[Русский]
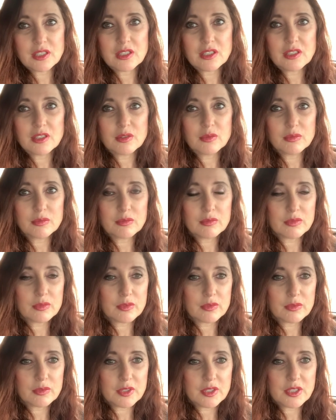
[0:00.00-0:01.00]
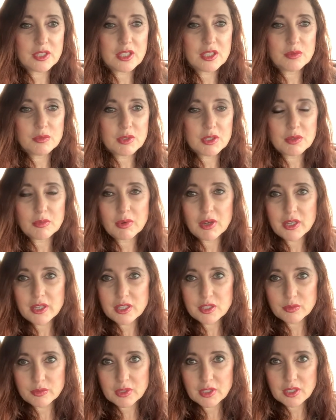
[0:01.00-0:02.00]
и ну, идеи
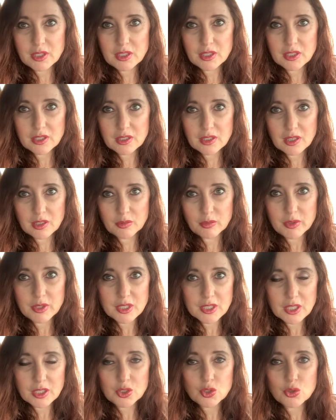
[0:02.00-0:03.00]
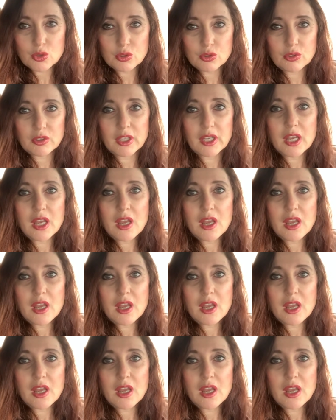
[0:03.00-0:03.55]
минимализма их как бы не затронули.